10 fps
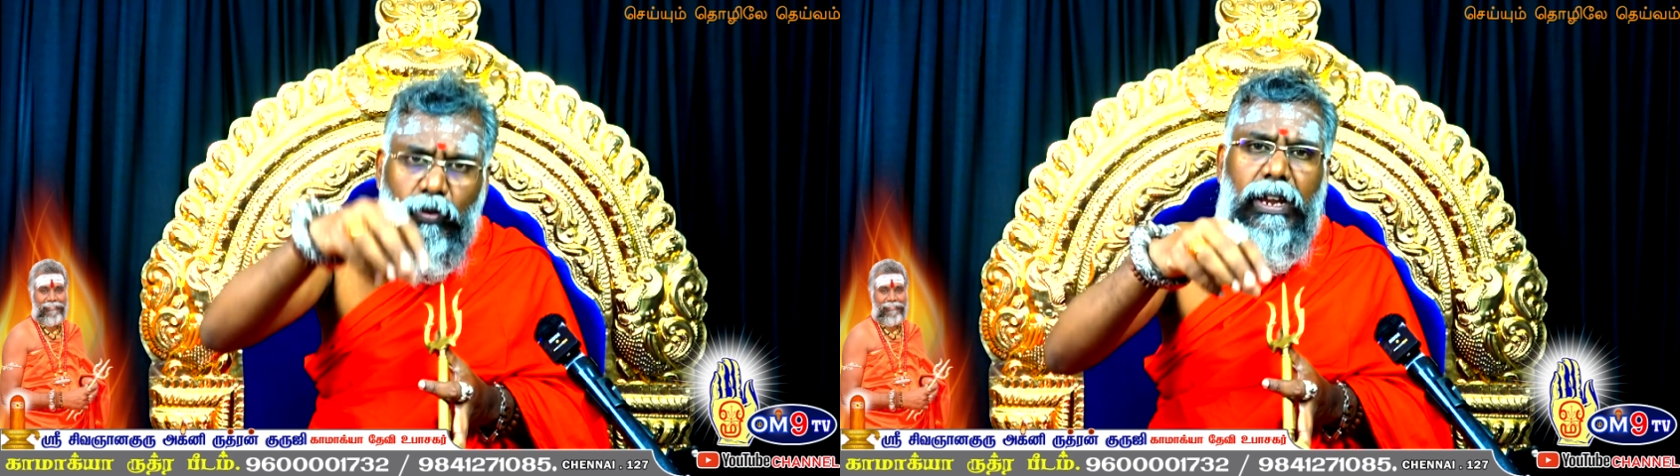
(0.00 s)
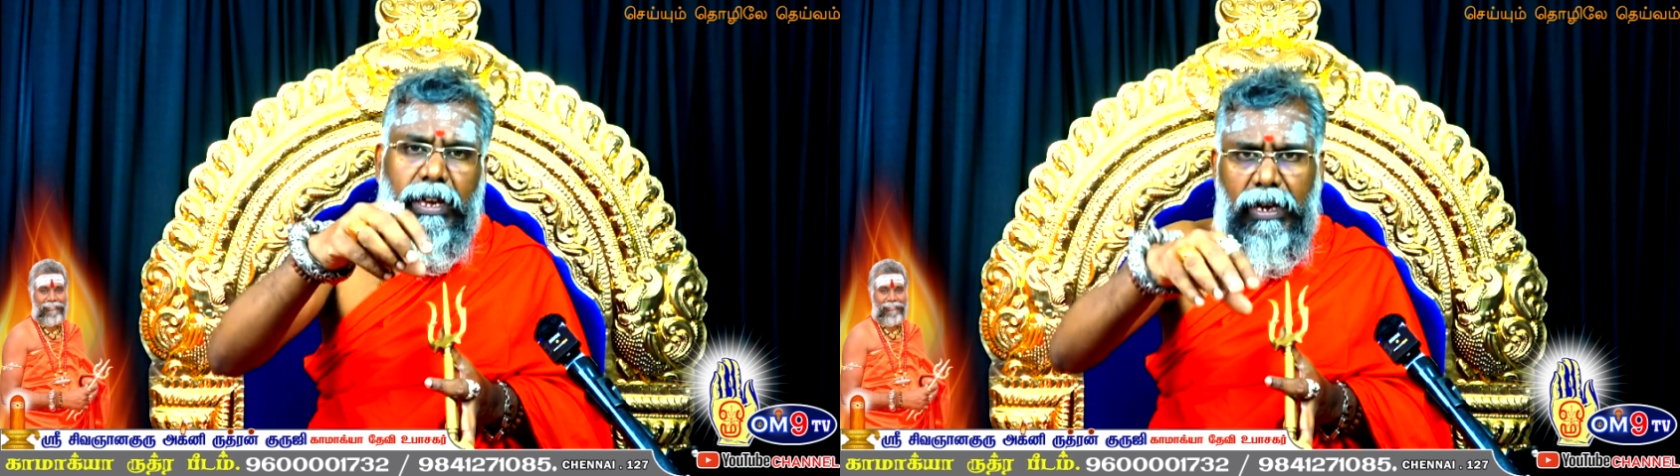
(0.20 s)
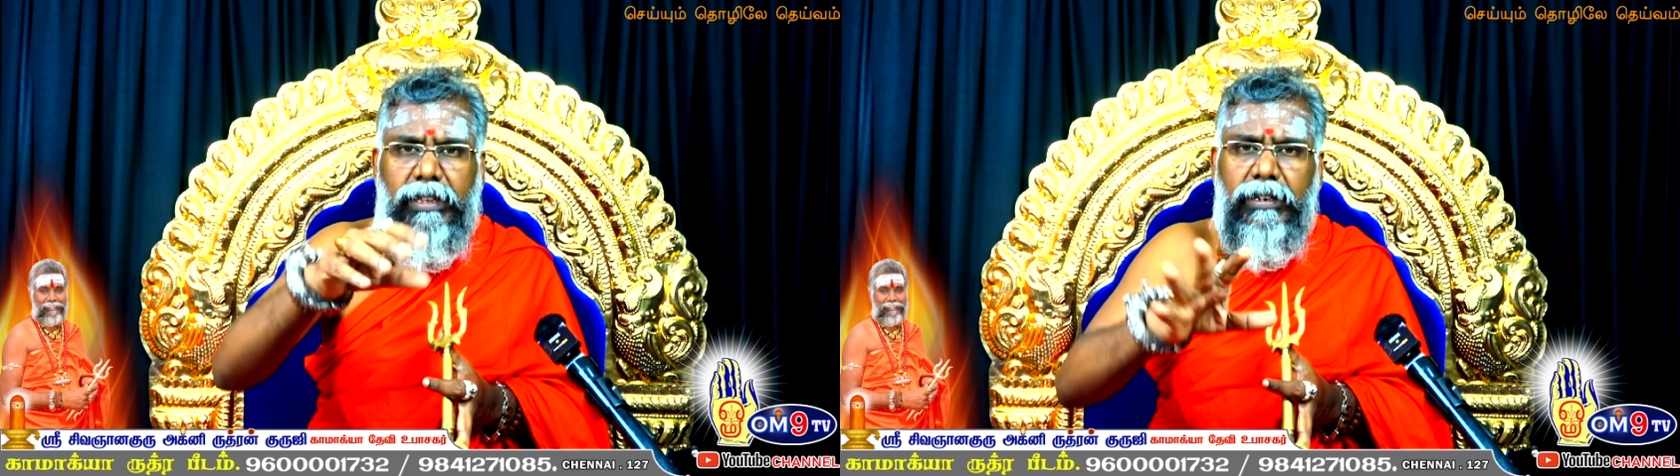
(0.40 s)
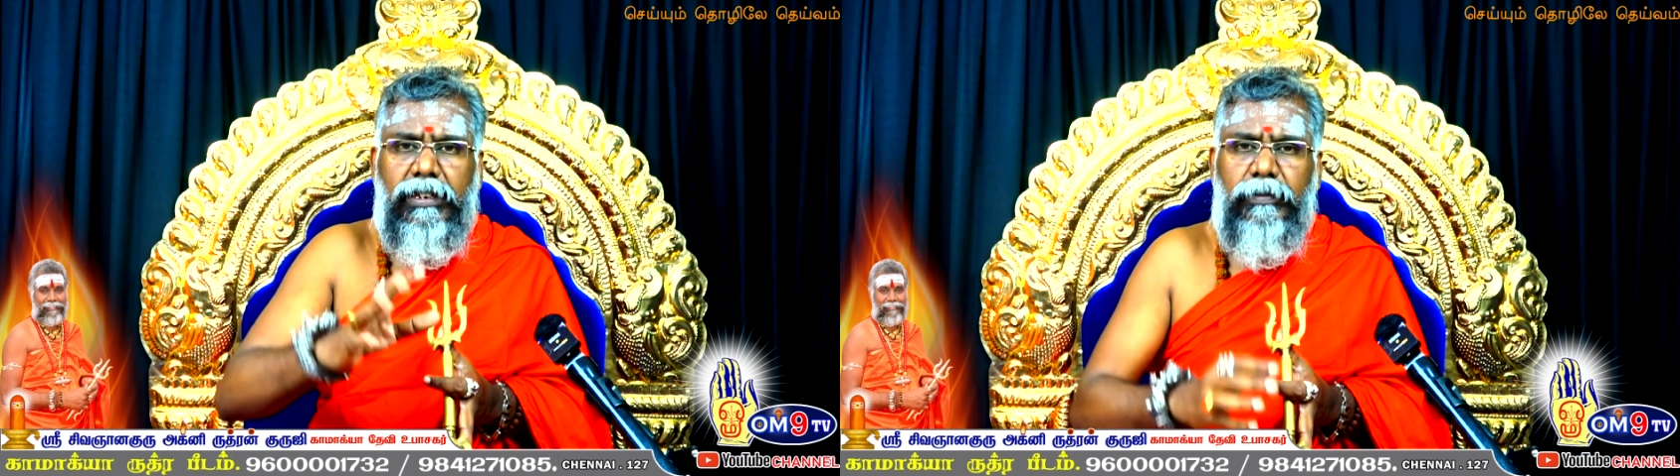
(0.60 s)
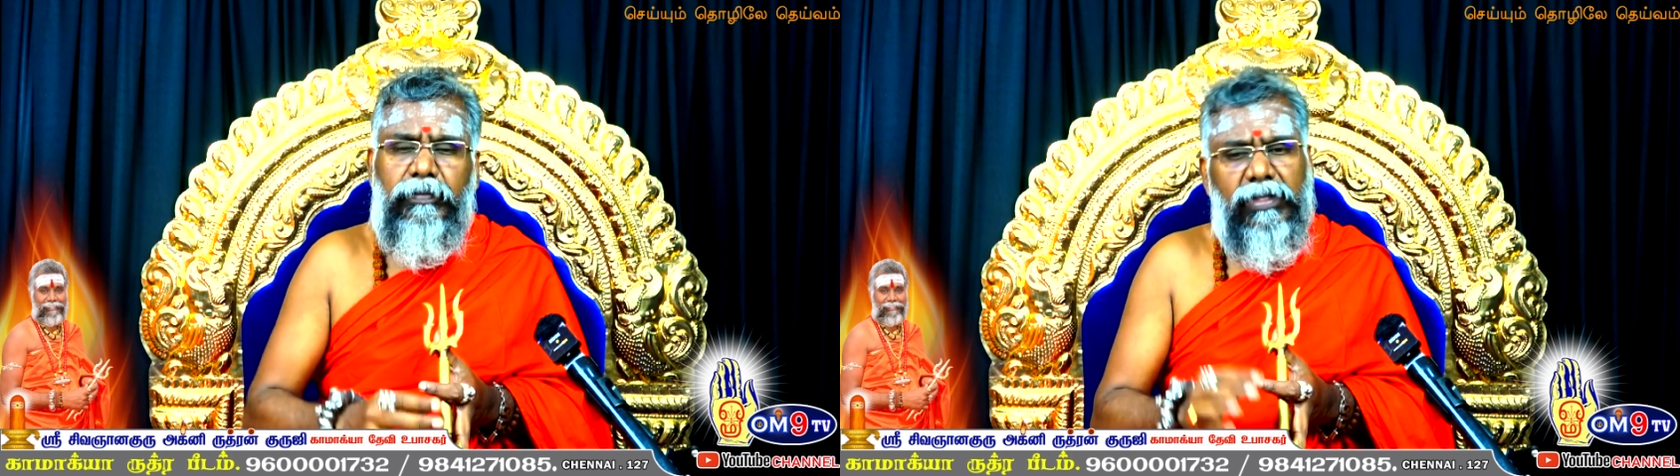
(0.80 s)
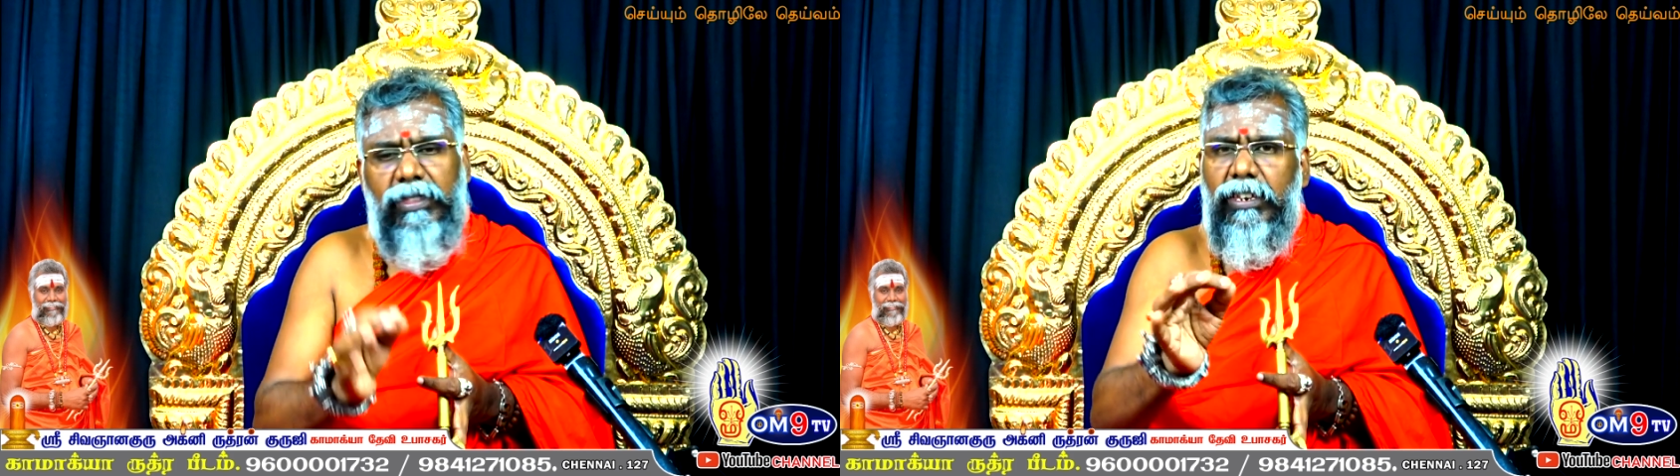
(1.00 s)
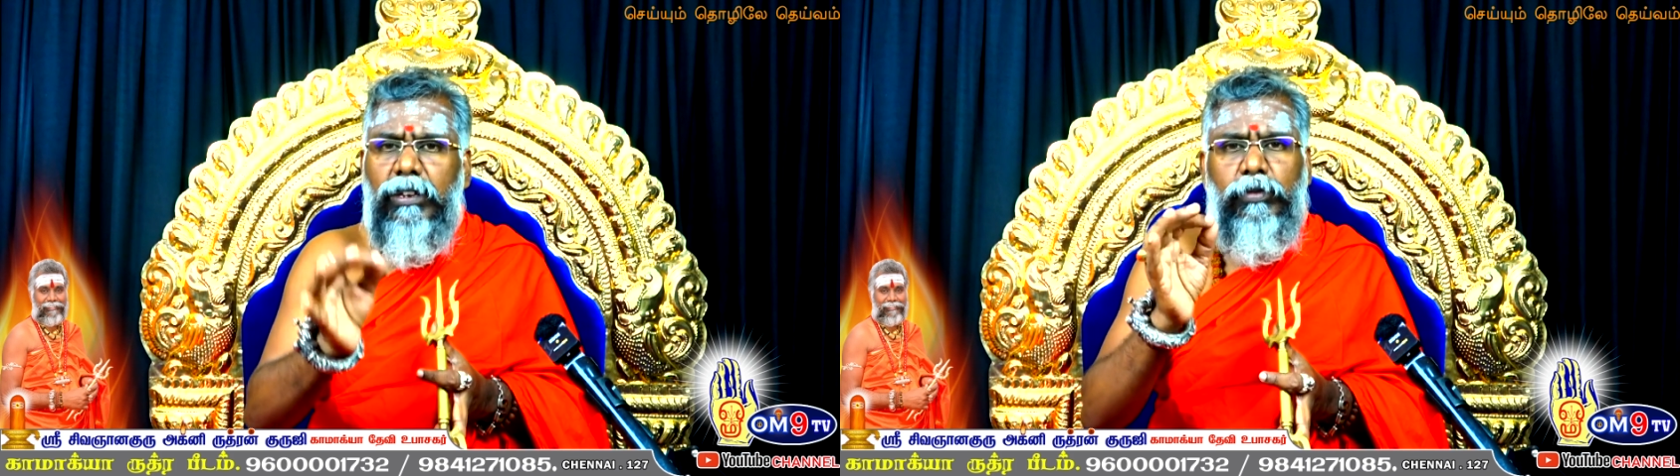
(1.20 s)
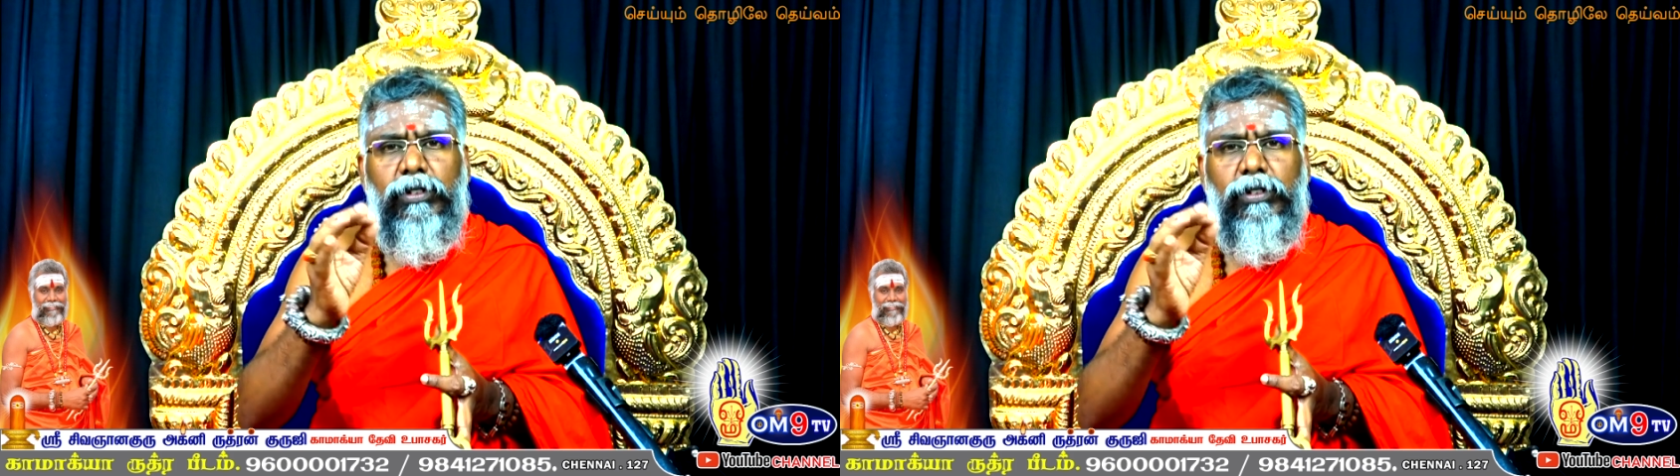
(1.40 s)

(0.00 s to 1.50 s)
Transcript: உள்ளே அது இருக்குது திரிய